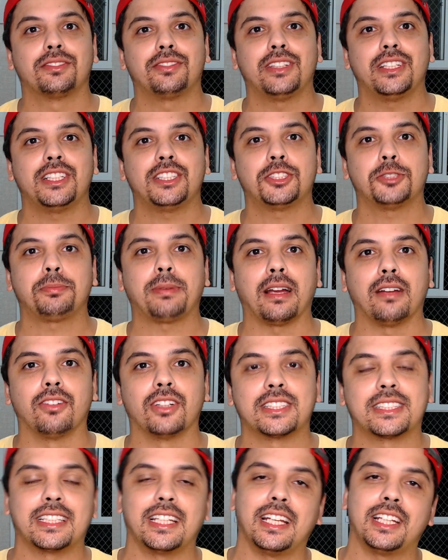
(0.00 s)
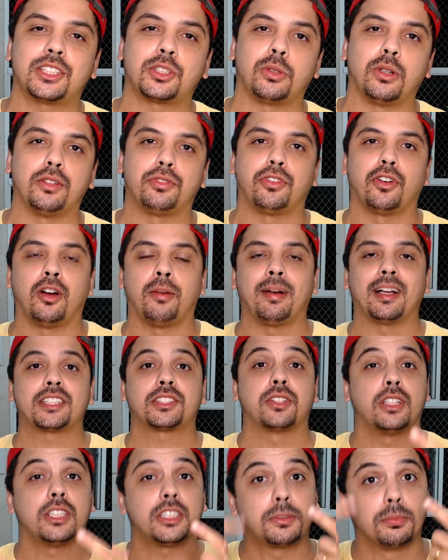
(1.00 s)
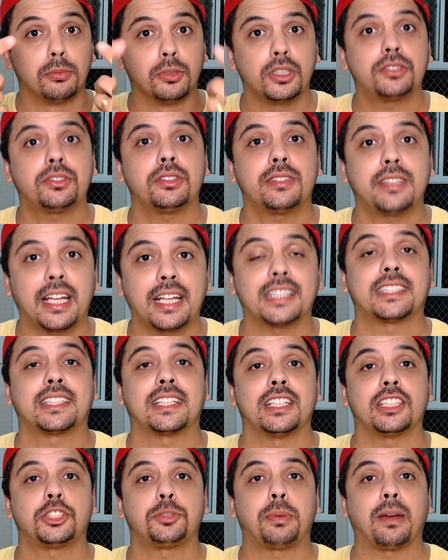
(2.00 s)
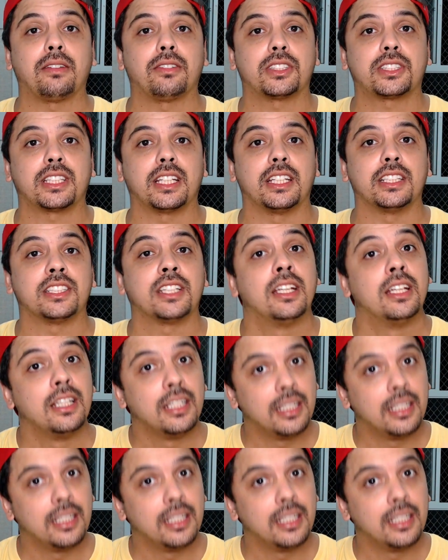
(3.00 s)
vídeo para vocês com informações muito interessantes para vocês.